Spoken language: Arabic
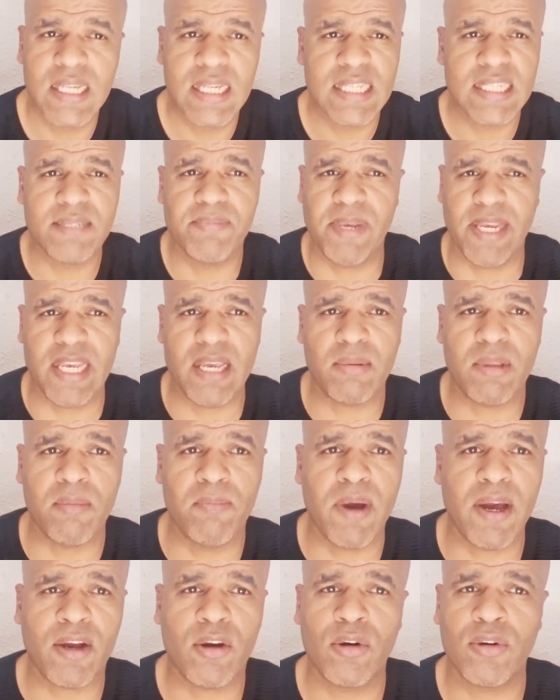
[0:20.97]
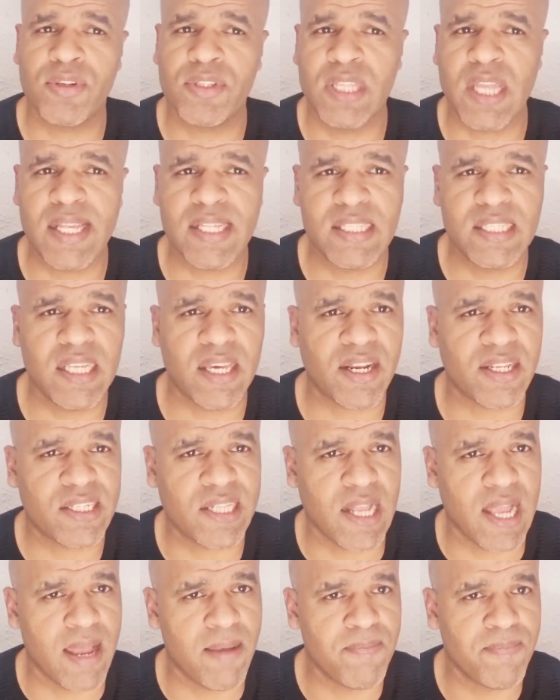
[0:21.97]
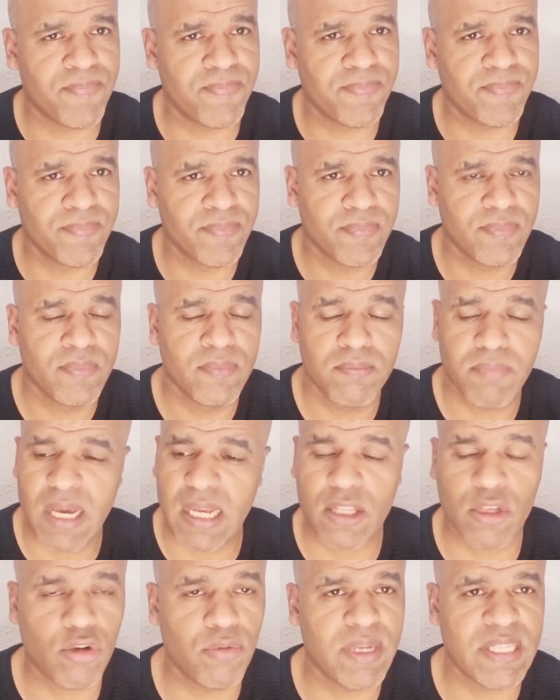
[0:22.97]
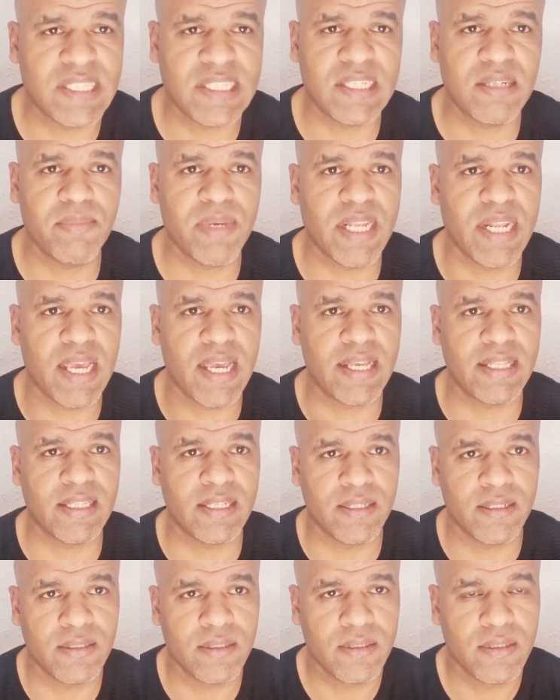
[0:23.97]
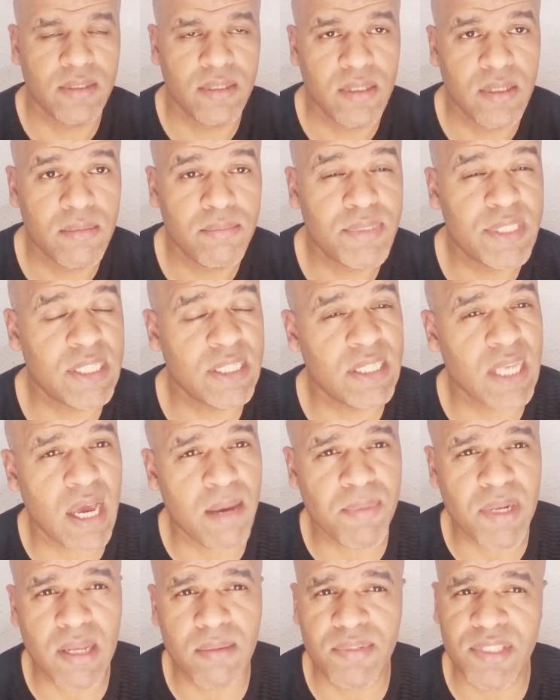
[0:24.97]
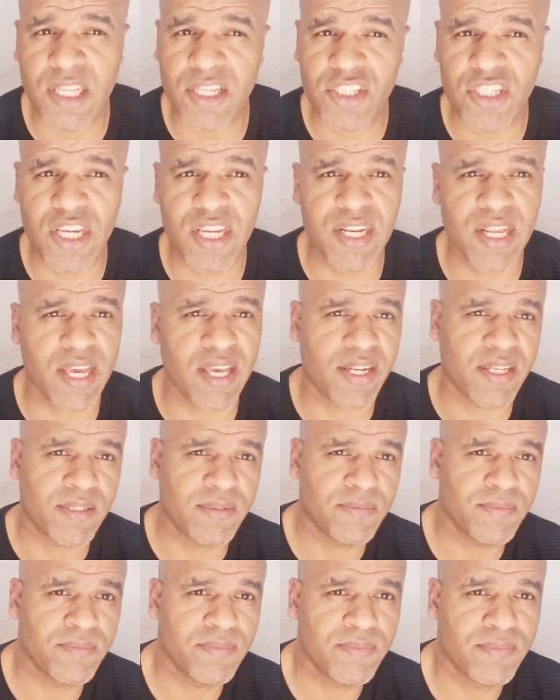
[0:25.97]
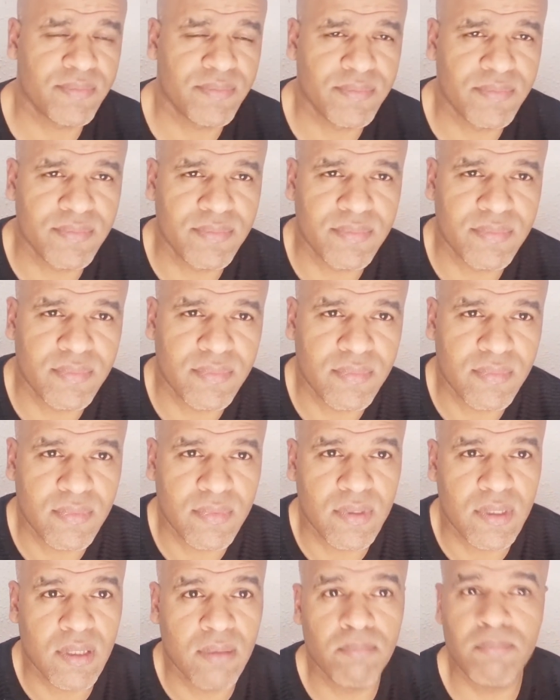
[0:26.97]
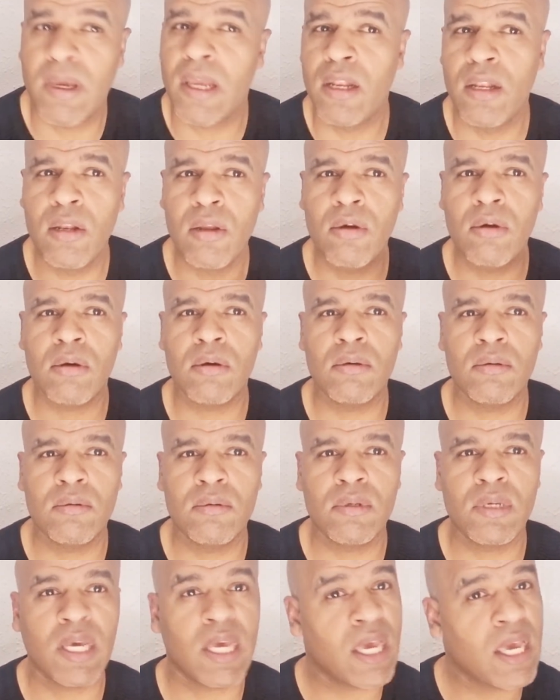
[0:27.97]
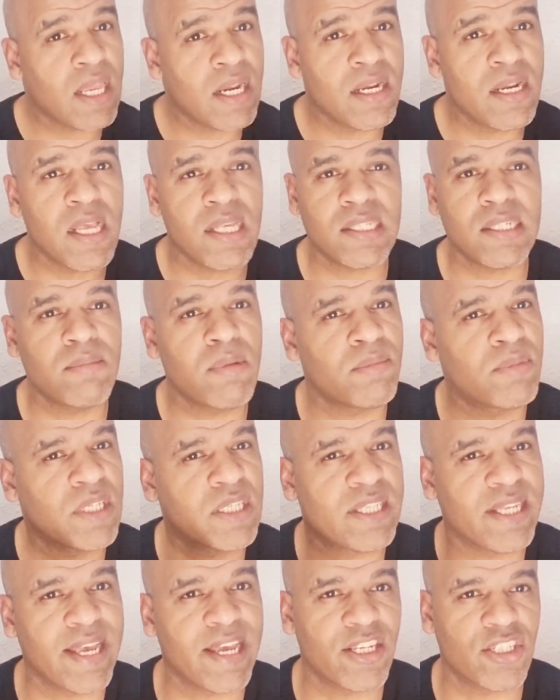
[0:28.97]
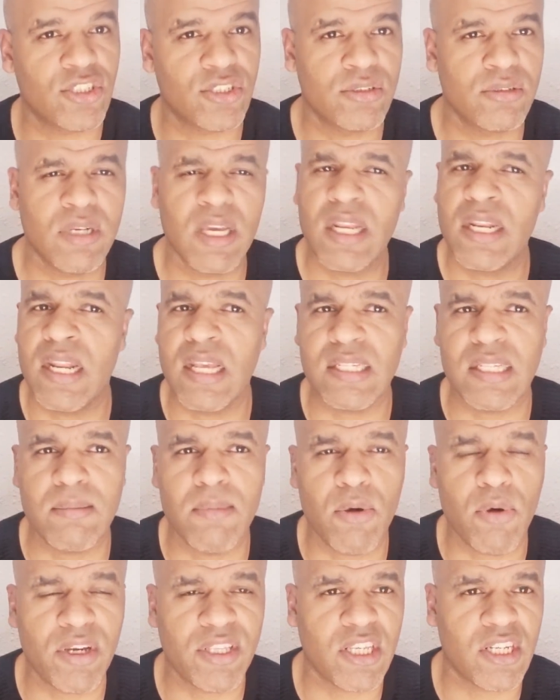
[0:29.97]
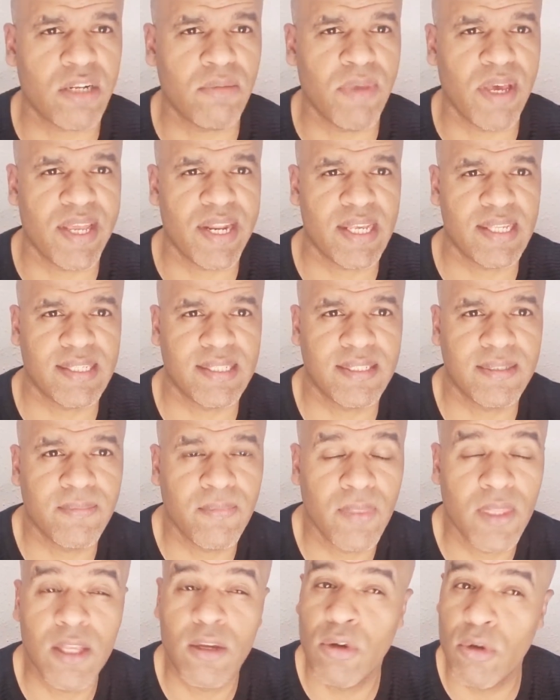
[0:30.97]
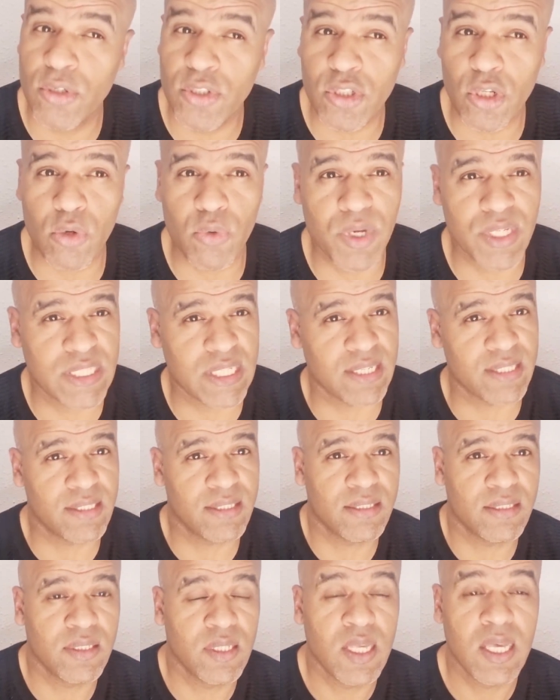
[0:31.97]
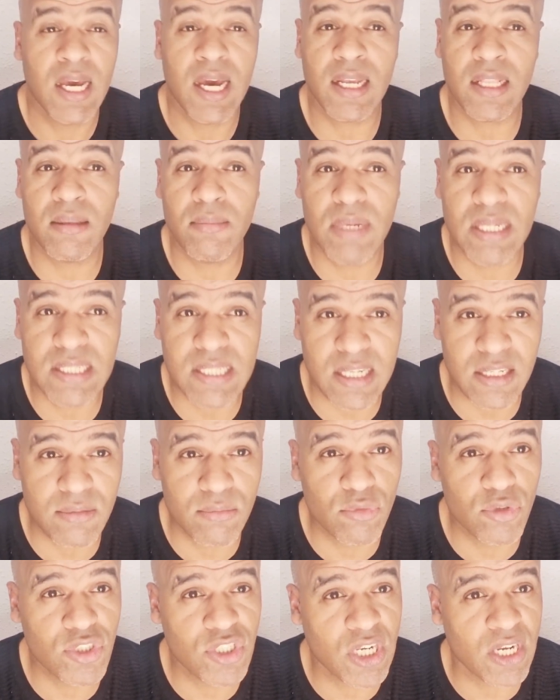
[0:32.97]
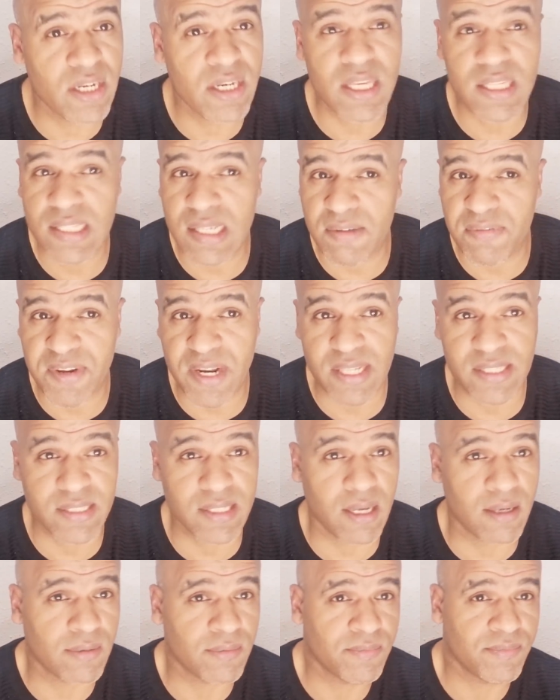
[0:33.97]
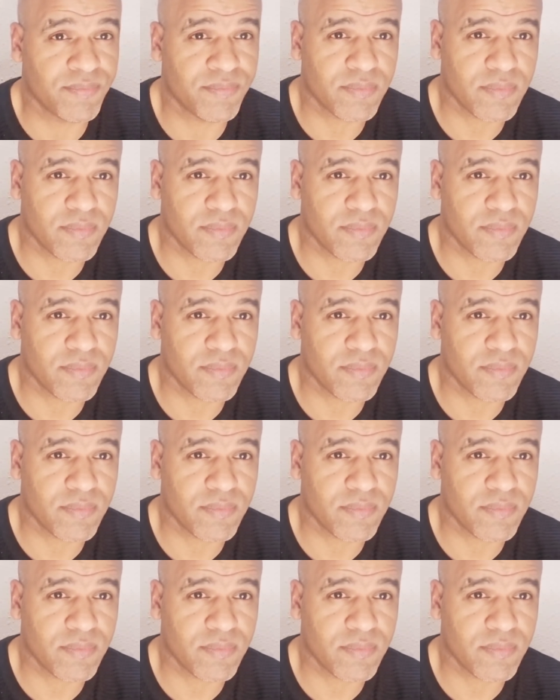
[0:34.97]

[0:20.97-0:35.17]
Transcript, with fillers: سبعيه الباكور داز ديال راس العام بقات لكم هاد السيمانه هادي ابتداء من 15 يناير بلو غير الناس اللي ما مدقدقاش الناس اللي ما واخداش المهلاز خوتي الخواسات هاد الميساج موجه للناس ديال فرنسا